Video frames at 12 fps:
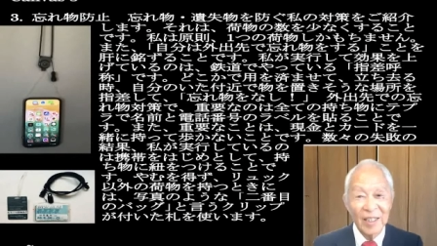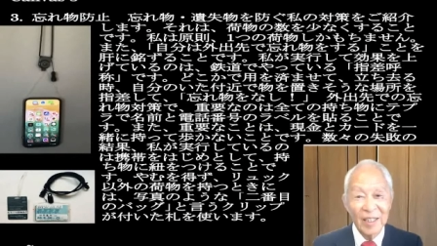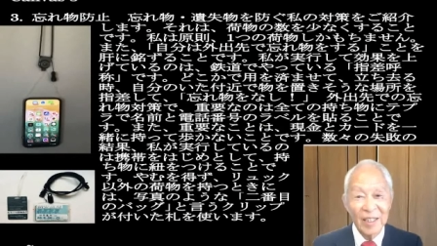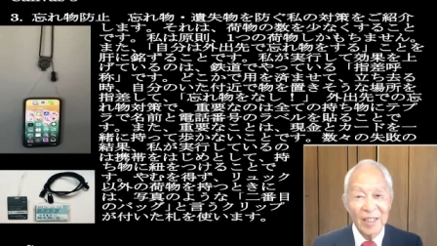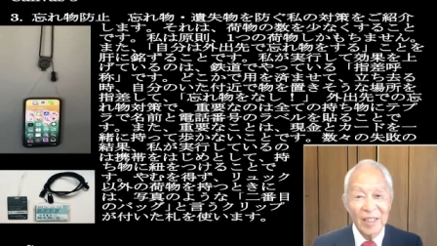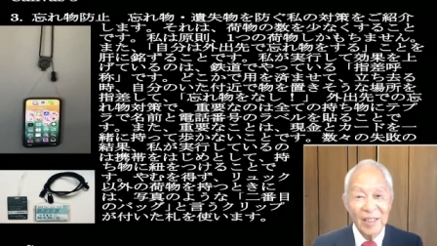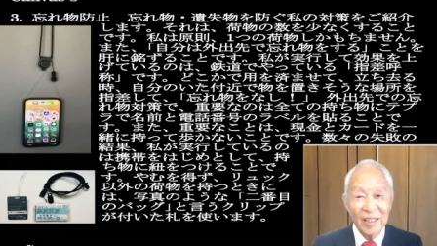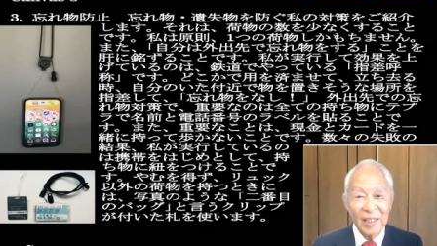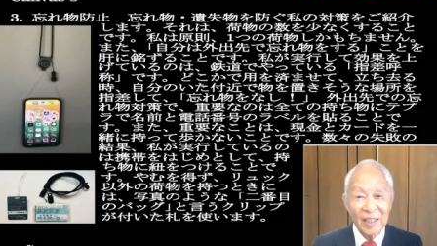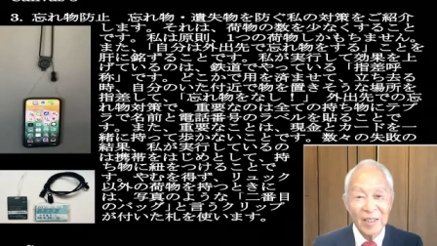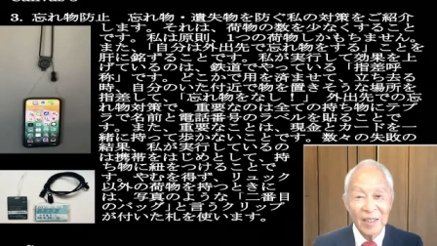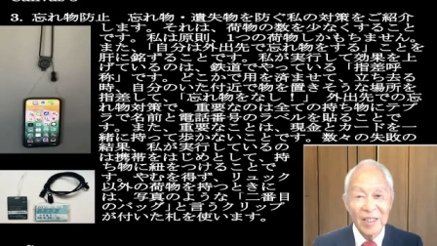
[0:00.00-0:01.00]

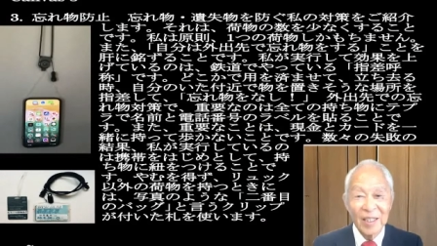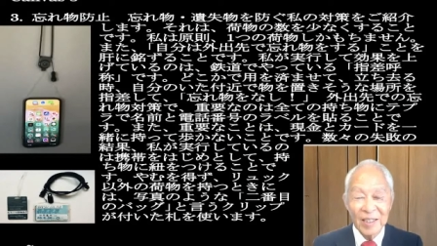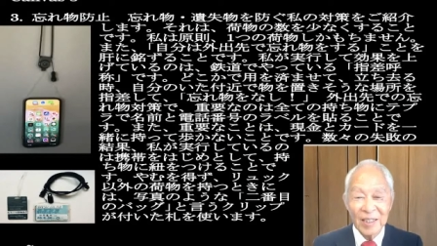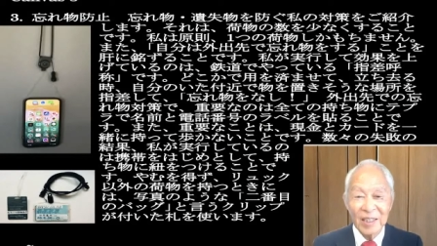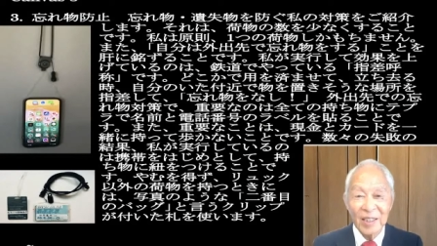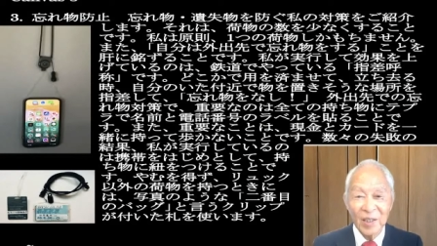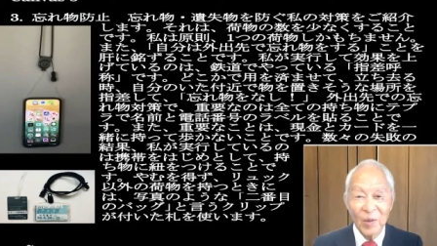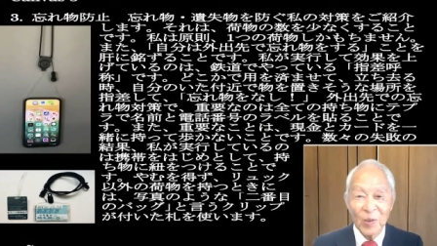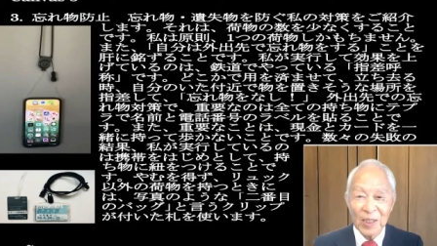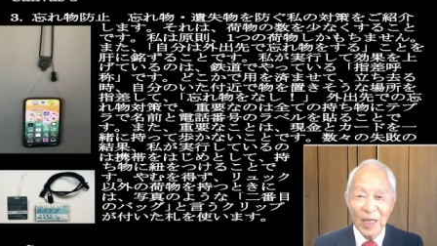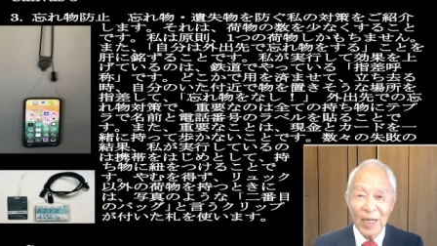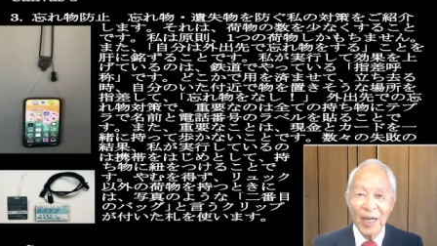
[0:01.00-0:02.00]
え新
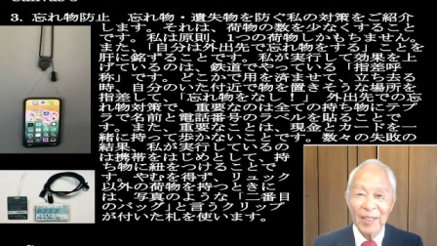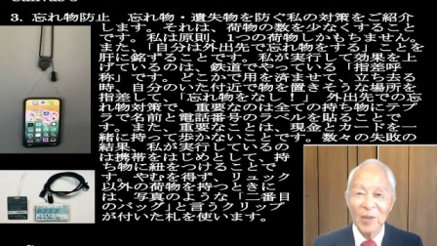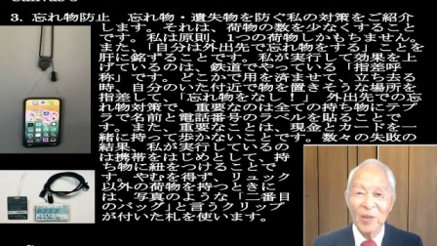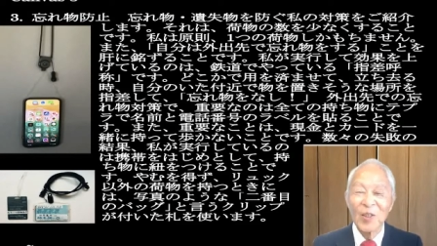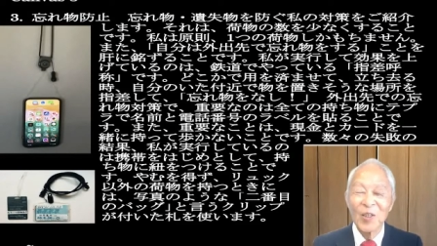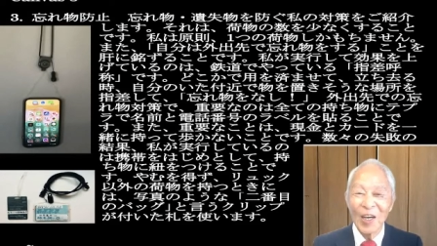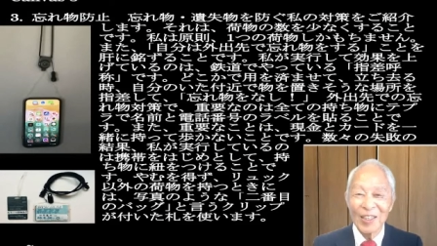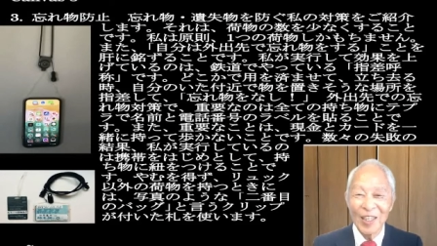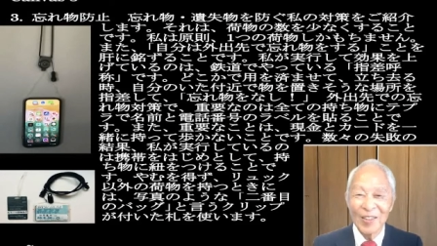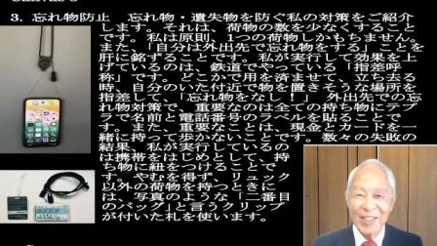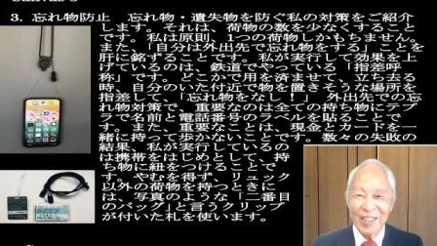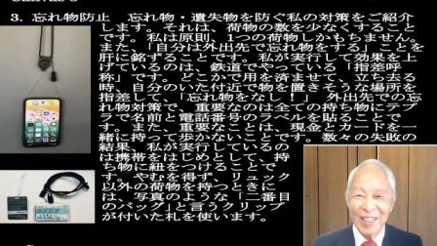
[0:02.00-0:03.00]
大阪という
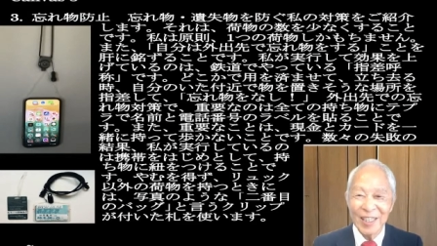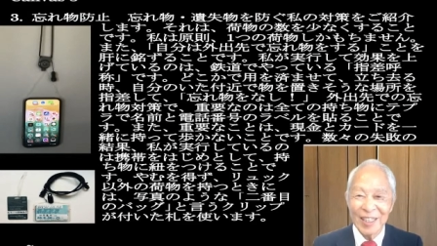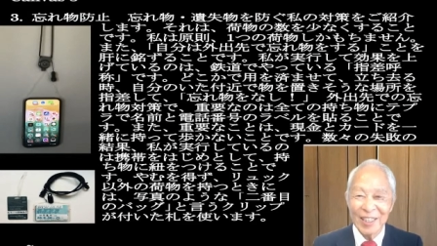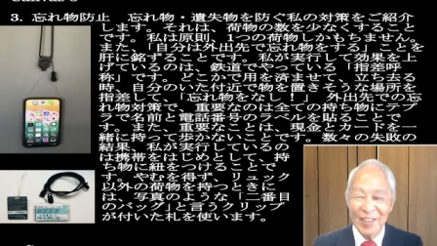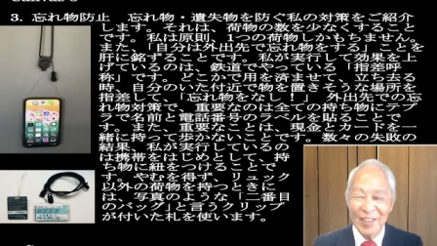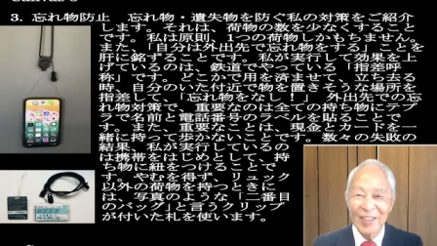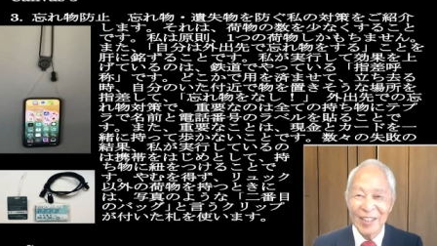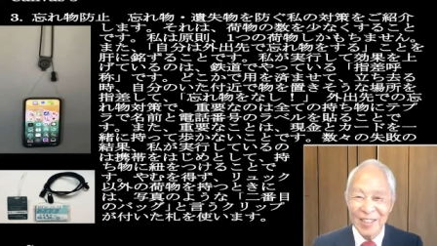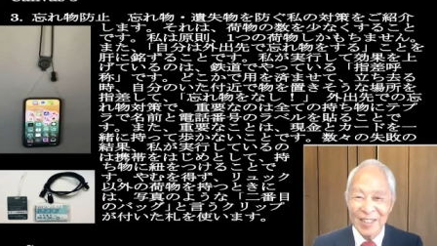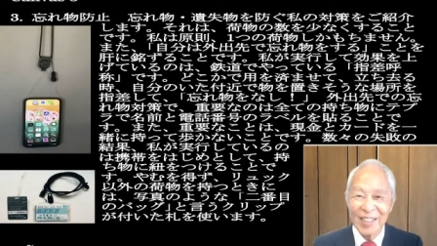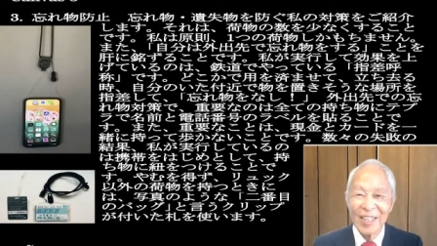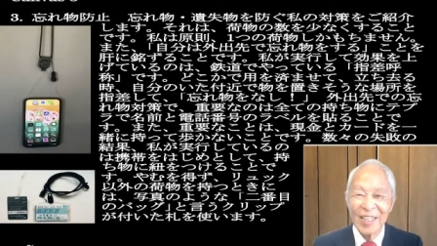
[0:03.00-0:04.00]
アナウンスがあった時に
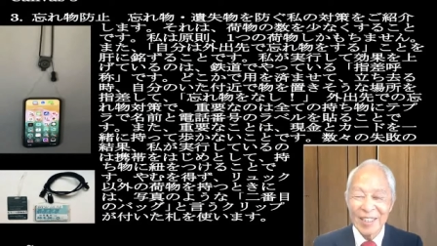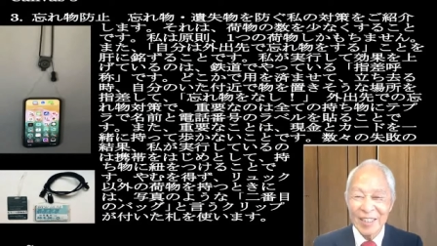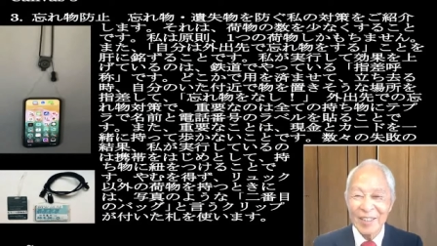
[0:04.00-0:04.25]
ですね、